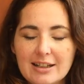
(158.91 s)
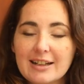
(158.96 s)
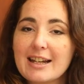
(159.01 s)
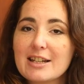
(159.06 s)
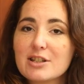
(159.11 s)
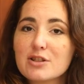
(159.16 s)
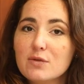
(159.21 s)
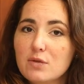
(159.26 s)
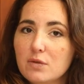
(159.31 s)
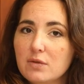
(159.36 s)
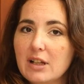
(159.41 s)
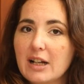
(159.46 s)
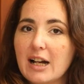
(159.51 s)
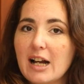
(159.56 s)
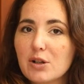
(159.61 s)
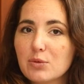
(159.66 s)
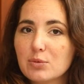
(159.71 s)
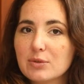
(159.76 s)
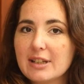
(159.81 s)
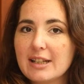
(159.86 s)
Qu'est-ce que vous voulez
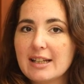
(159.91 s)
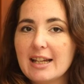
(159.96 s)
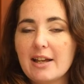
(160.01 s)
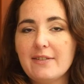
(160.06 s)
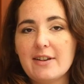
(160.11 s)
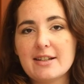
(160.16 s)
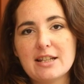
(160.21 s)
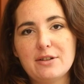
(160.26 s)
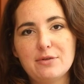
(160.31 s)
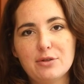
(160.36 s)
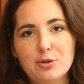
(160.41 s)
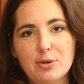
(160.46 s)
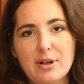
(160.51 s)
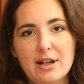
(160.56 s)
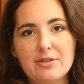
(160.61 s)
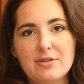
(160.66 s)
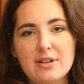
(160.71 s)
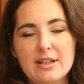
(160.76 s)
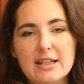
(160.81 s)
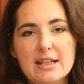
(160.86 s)
raconter avec cette
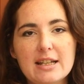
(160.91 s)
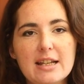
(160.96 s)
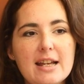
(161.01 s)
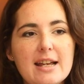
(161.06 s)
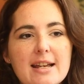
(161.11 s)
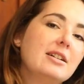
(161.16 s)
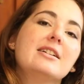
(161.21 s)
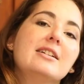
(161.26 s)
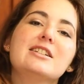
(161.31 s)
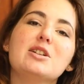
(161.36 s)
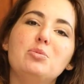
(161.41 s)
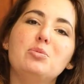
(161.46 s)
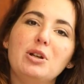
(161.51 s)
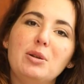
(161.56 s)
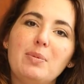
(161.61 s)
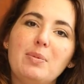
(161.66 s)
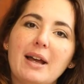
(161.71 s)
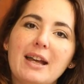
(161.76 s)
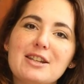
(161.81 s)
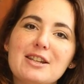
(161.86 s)
photographie Ça peut
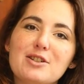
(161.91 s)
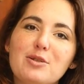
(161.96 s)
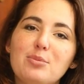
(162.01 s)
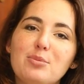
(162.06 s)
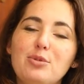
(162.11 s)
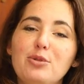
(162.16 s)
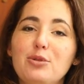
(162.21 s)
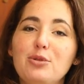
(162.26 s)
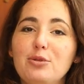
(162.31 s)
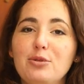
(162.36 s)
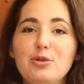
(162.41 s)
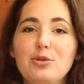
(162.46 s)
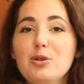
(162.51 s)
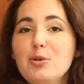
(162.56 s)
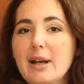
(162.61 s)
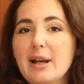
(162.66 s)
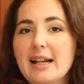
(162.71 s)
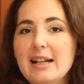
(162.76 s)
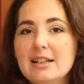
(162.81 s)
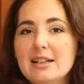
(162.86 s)
être par exemple
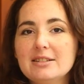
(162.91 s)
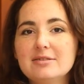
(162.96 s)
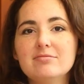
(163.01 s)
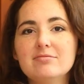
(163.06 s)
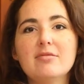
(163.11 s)
Noël,